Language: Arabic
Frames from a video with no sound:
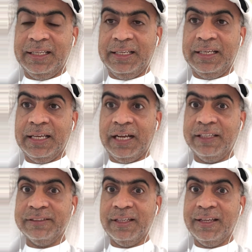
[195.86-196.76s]

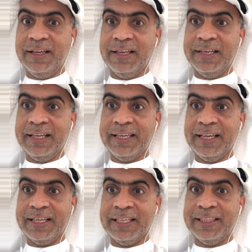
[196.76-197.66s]
لحصل
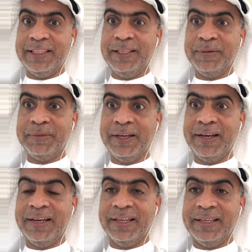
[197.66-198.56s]
لك كثير من
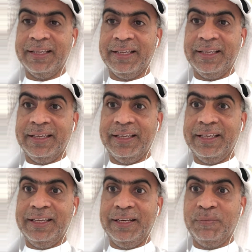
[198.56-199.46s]

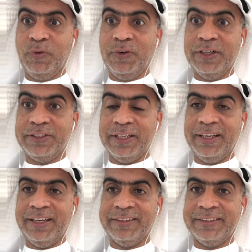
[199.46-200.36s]
آه،
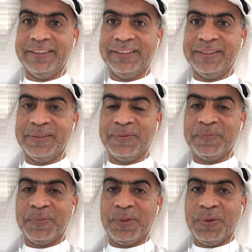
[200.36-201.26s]
المفاجآت
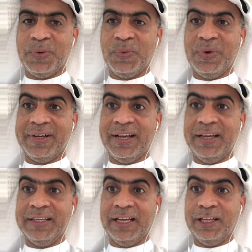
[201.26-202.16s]

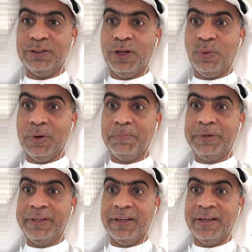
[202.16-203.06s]
وكان عطاء
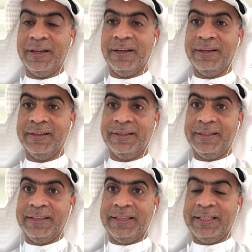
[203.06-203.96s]
ربك
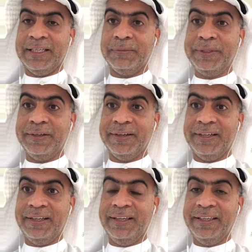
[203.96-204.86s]
كبيرا
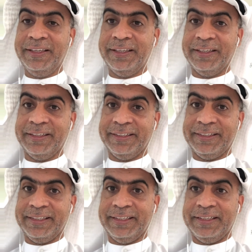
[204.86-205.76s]
عليك
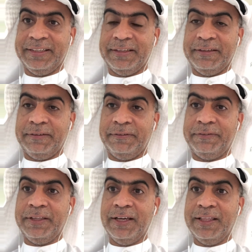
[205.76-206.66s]

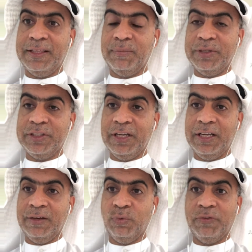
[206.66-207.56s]
في هذا
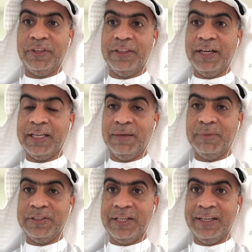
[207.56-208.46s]
المجال وفي ذاك
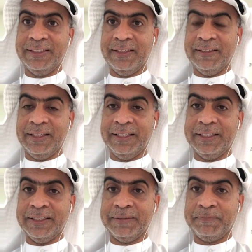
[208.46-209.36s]
المجال كذلك